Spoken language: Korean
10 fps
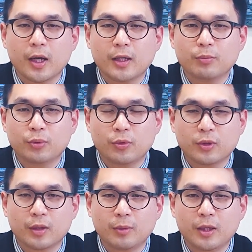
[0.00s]
하는
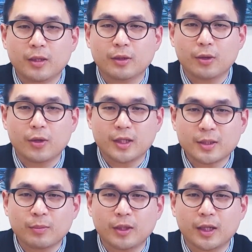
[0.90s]
프로그램이 되어
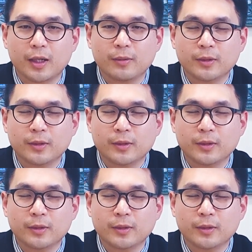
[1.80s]
있습니다.